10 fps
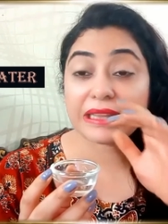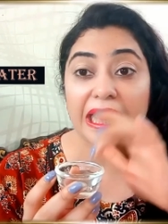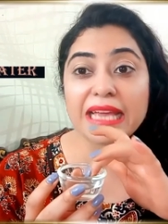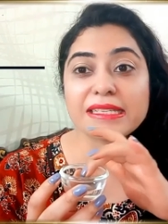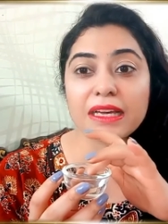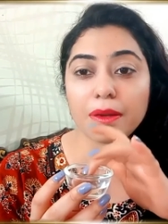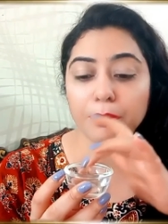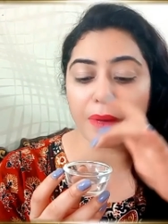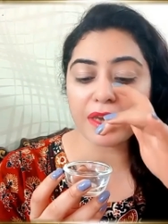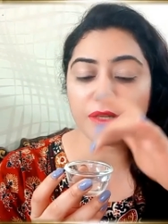तेज
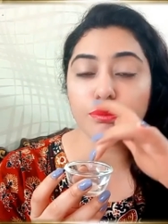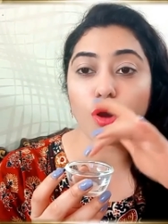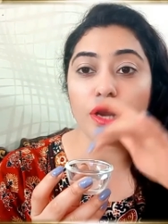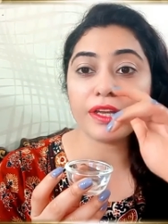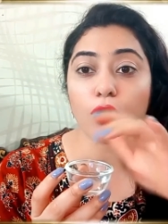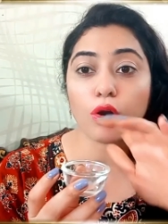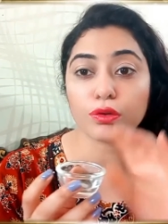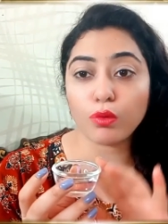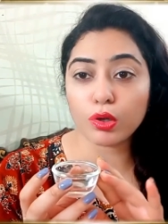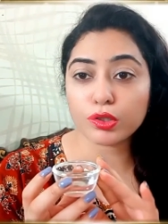गर्म पानी बॉइलिंग
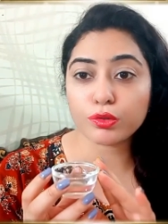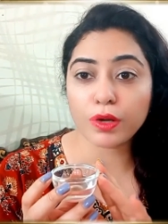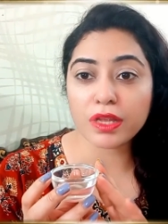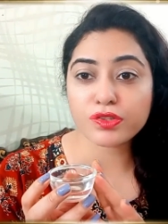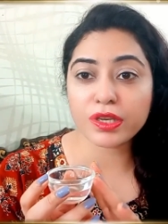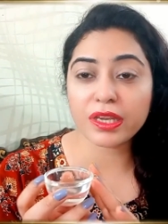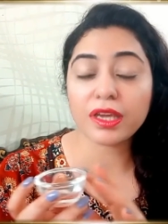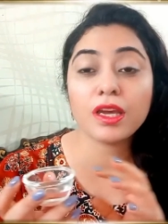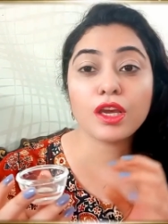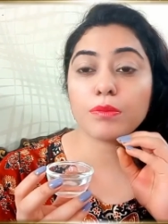हॉट वाटर होना
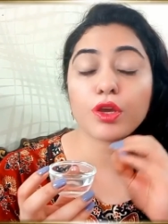चाहिए